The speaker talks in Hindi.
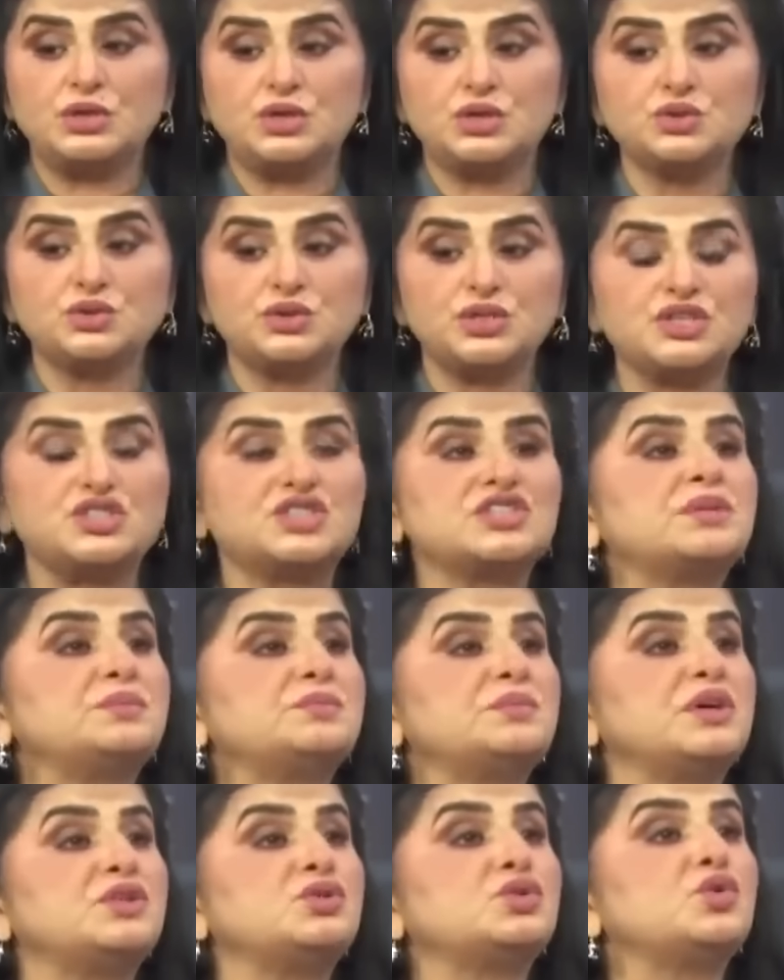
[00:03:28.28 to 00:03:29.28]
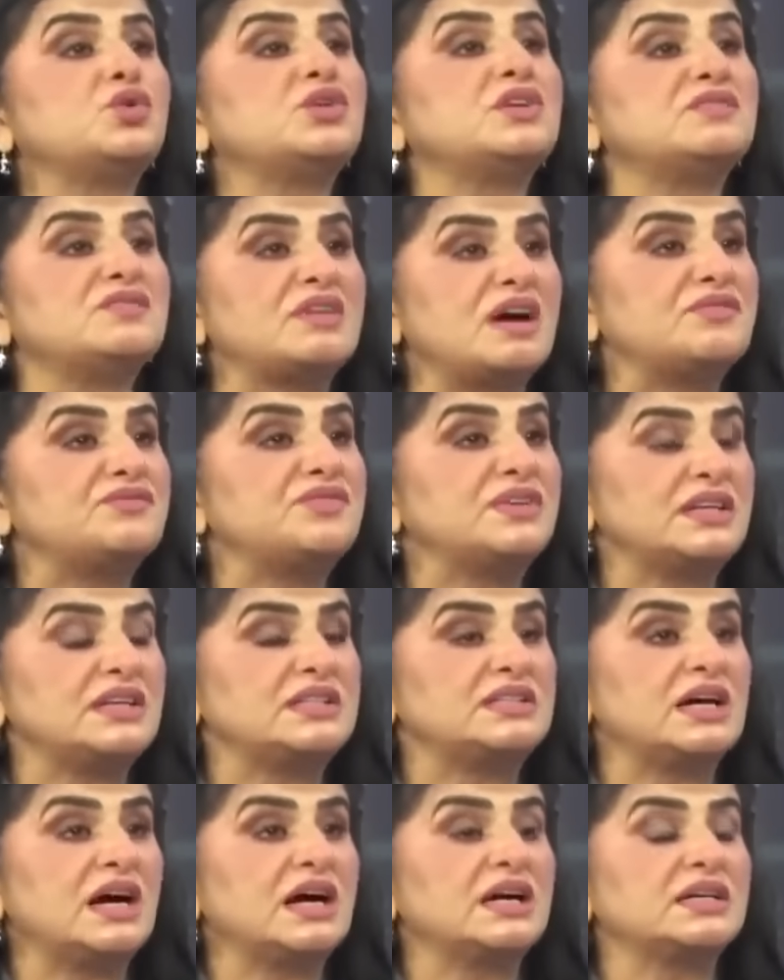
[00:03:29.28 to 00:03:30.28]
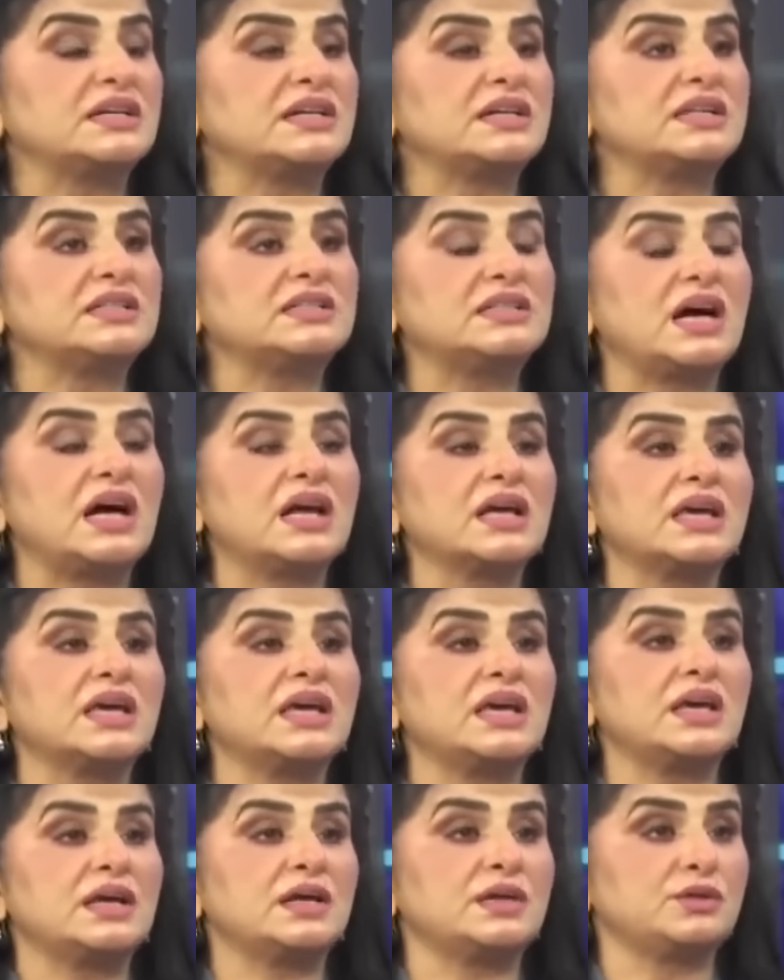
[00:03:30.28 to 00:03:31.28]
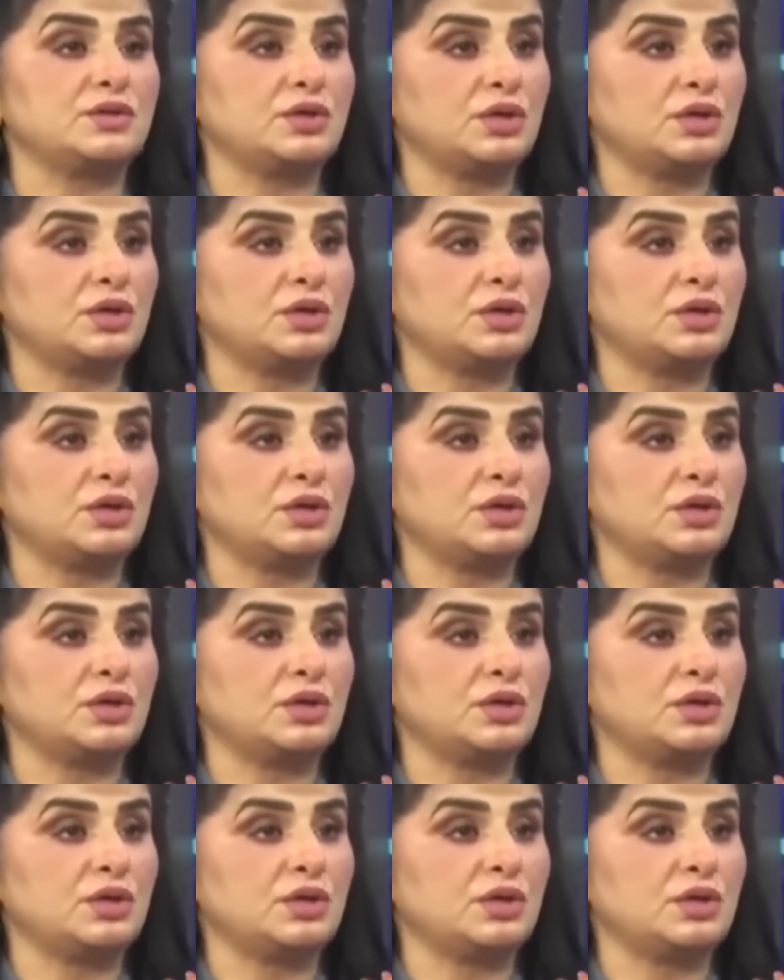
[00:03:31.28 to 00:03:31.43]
ड्यूरेशन में दो नवाफिल अदा करें ताकि